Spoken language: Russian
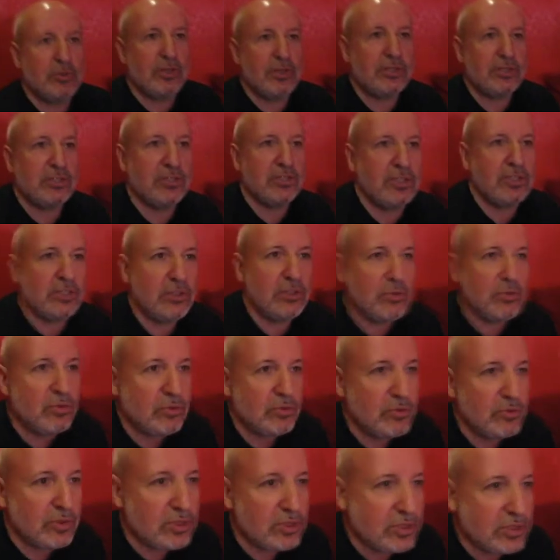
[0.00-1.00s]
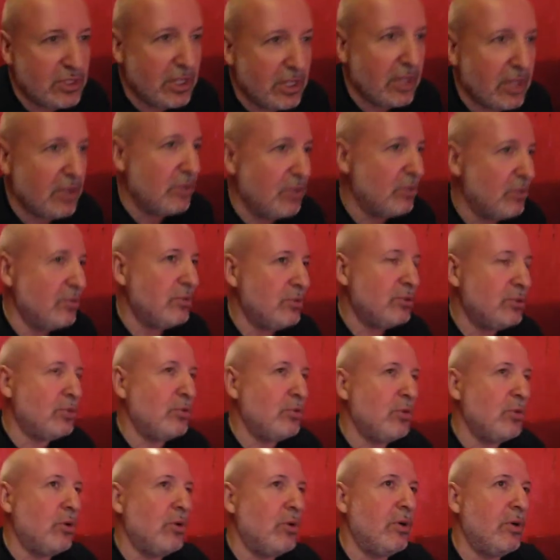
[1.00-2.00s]
я совершенно утверждаю,
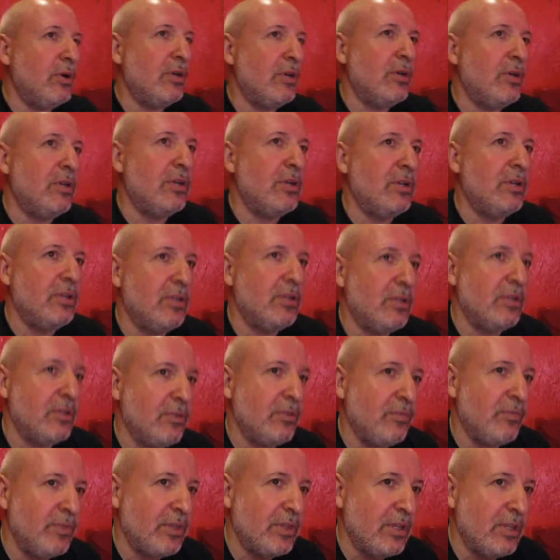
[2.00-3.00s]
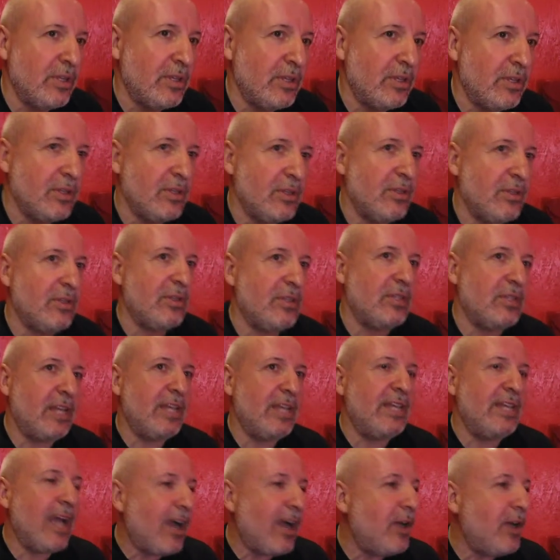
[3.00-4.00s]
что э, э, та
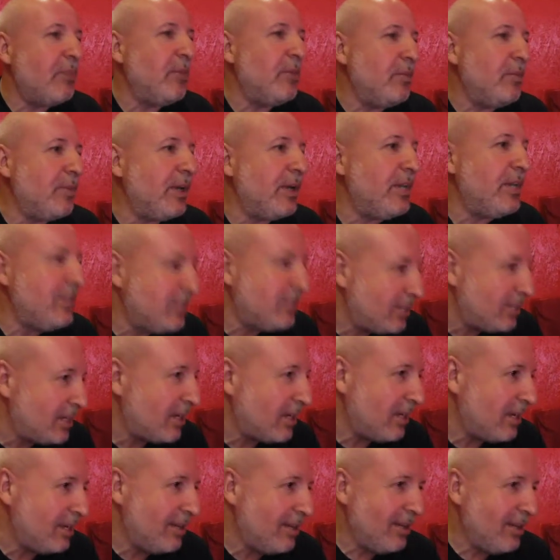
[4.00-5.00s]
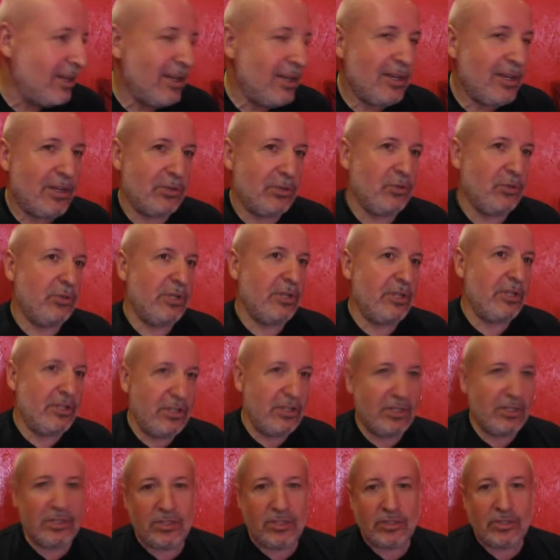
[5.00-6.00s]
якобы политика, которая
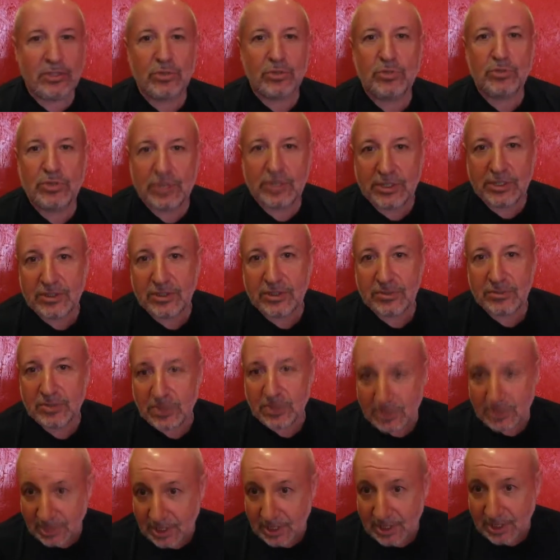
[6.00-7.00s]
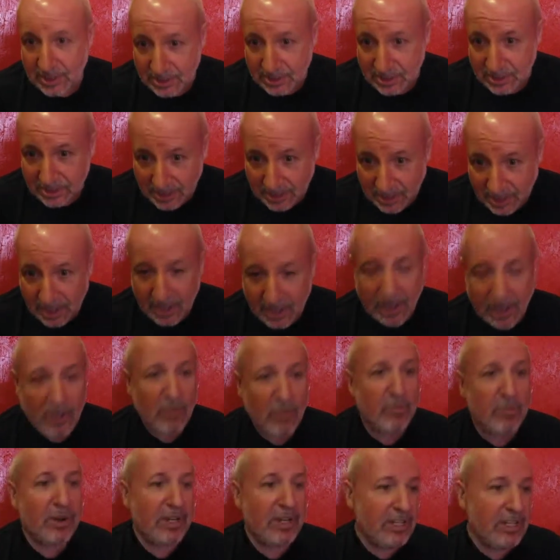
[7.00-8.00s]
делается с участием социальных сетей,
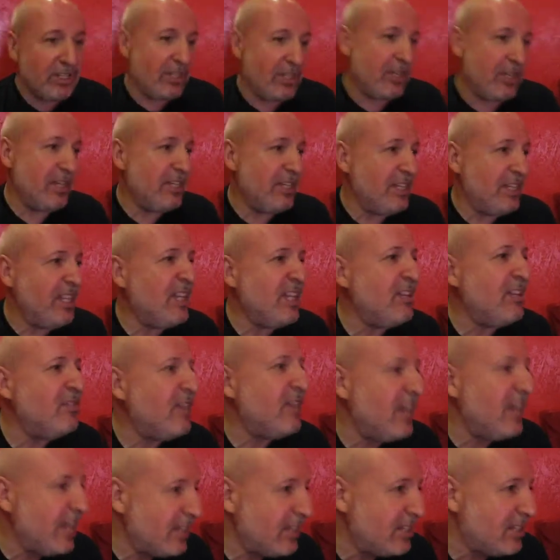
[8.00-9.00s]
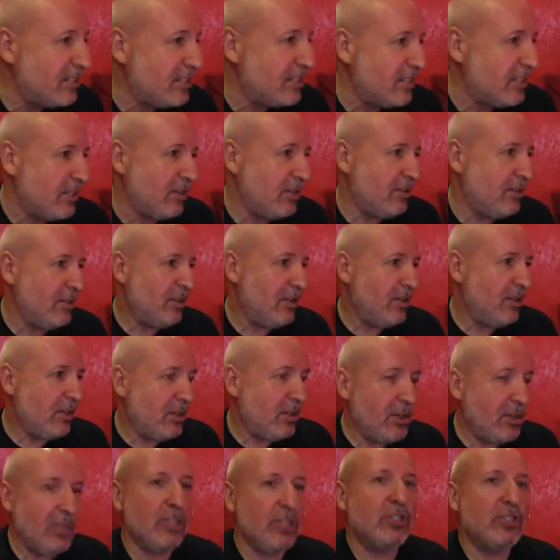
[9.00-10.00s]
политикой не является
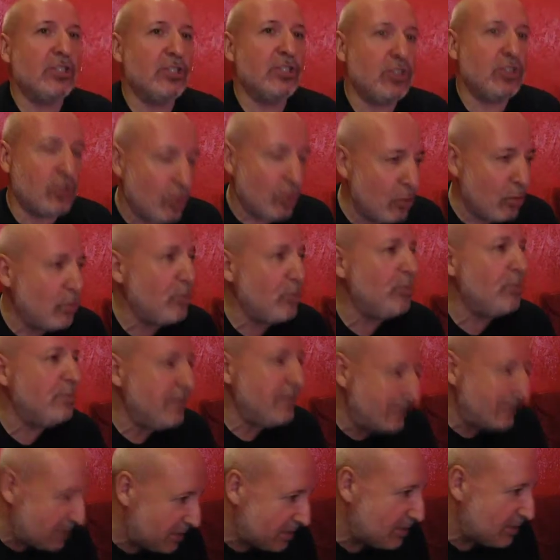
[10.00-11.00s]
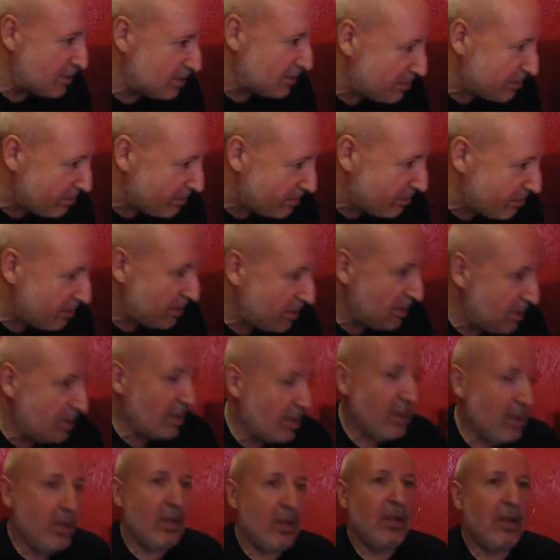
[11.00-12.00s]
это шоу-бизнес.
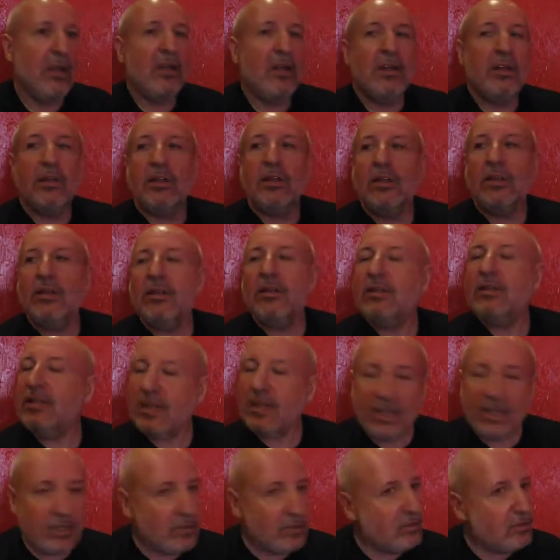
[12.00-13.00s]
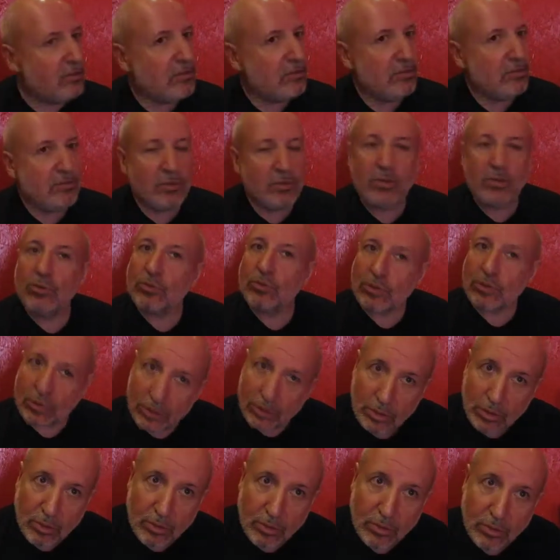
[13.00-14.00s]
А сейчас все шоу-бизнес? Нет,
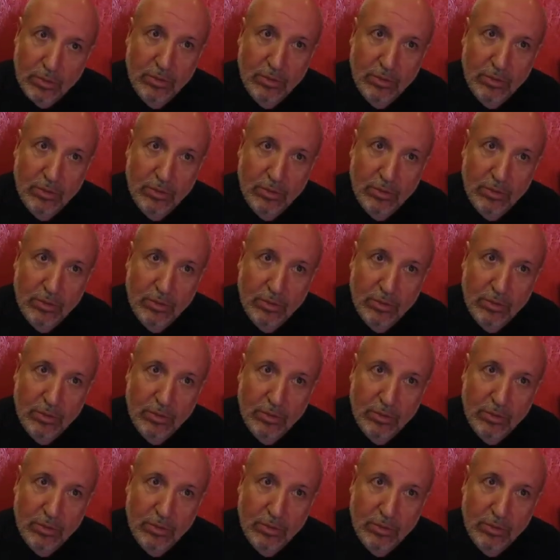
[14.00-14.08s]
минуточку.